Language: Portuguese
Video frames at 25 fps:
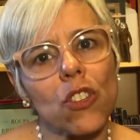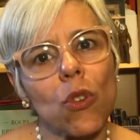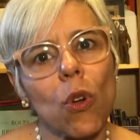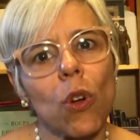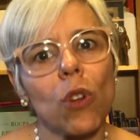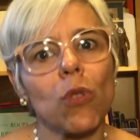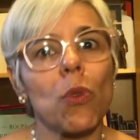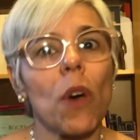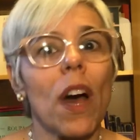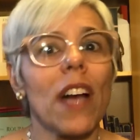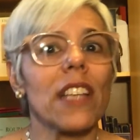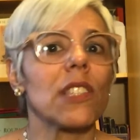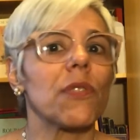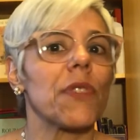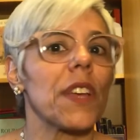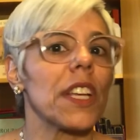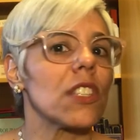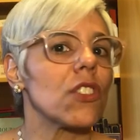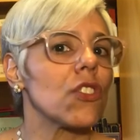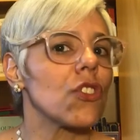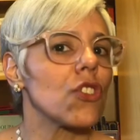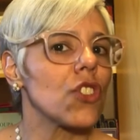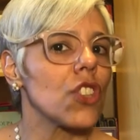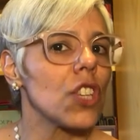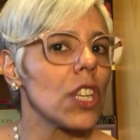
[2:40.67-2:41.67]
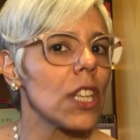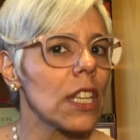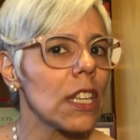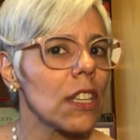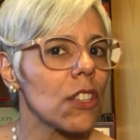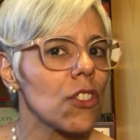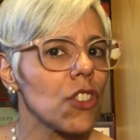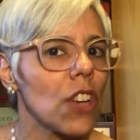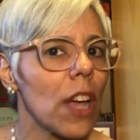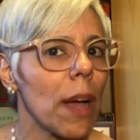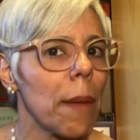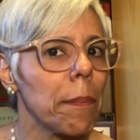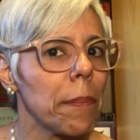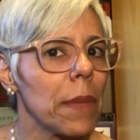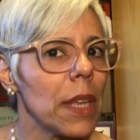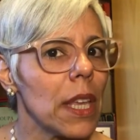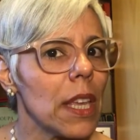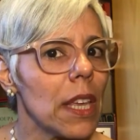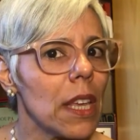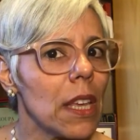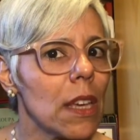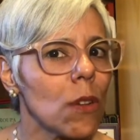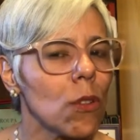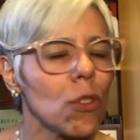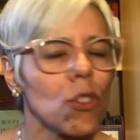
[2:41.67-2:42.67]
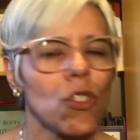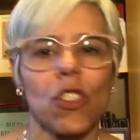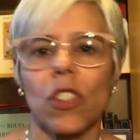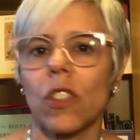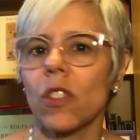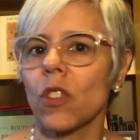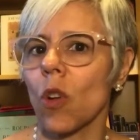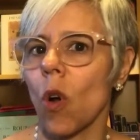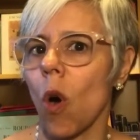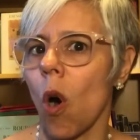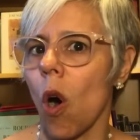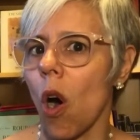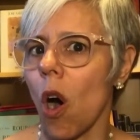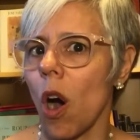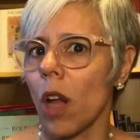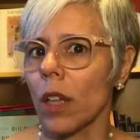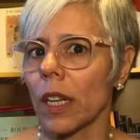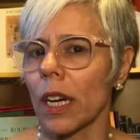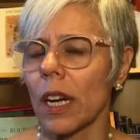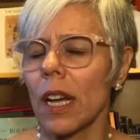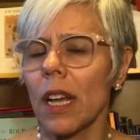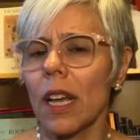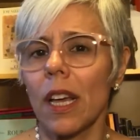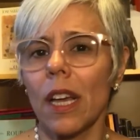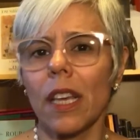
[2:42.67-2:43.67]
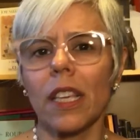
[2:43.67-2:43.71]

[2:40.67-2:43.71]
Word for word: quando há as festinhas de amigos, de escola,